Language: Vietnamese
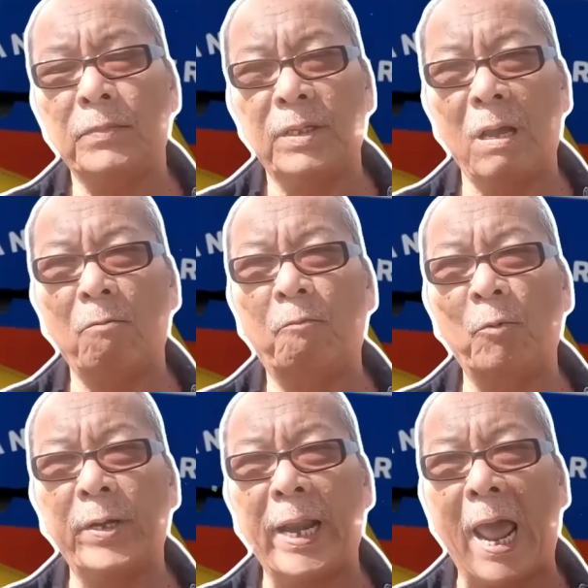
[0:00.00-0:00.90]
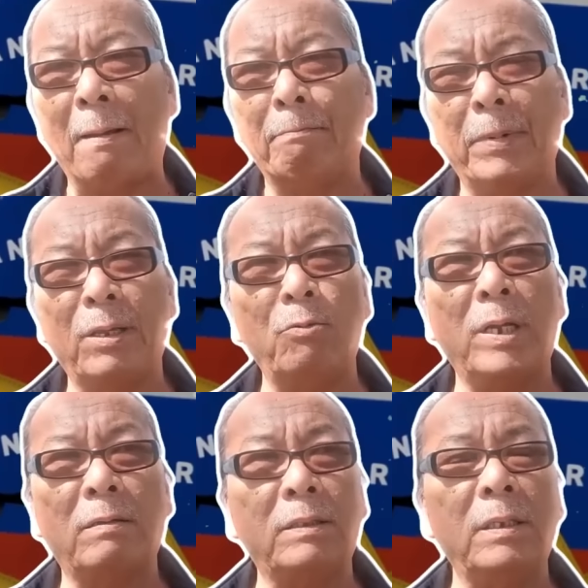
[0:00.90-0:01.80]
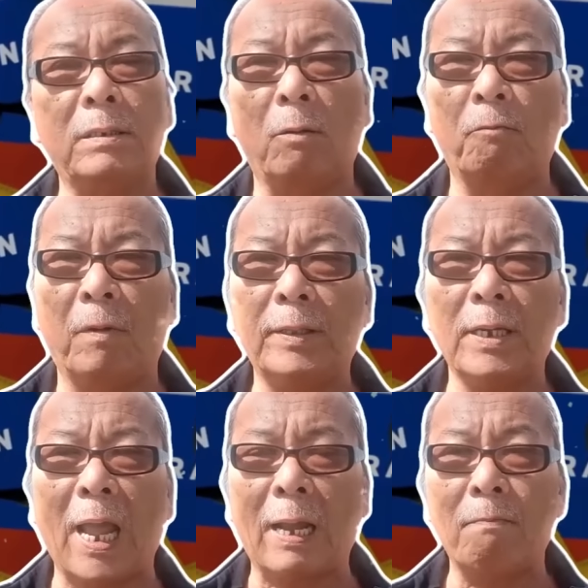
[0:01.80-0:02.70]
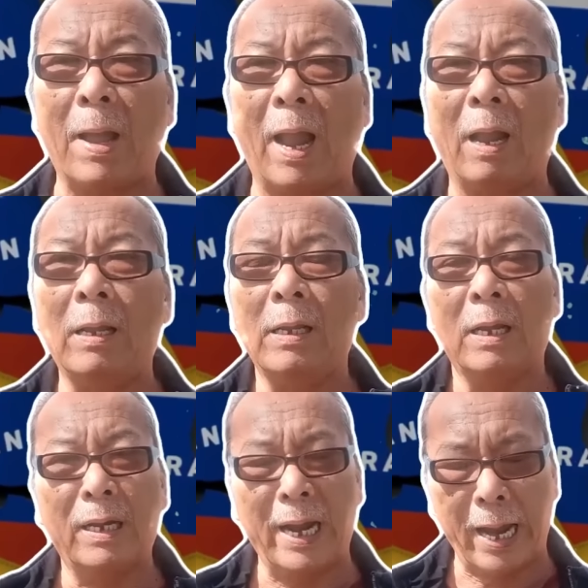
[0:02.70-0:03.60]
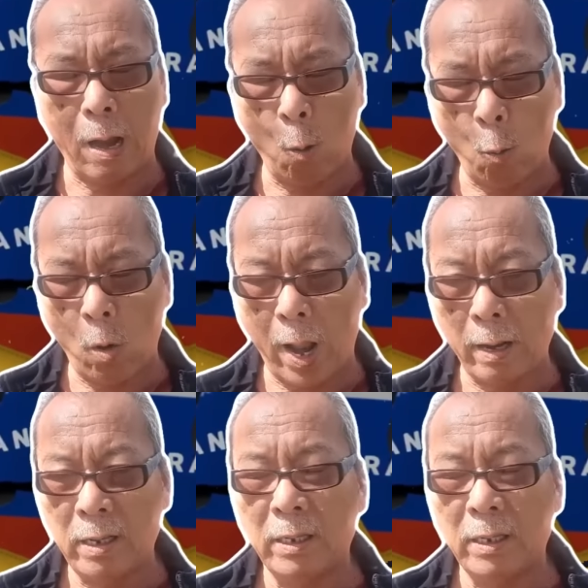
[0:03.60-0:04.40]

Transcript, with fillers: vào Vuleda mà Diêu Danh có thưa cùng với tất cả các bạn ngày hôm qua.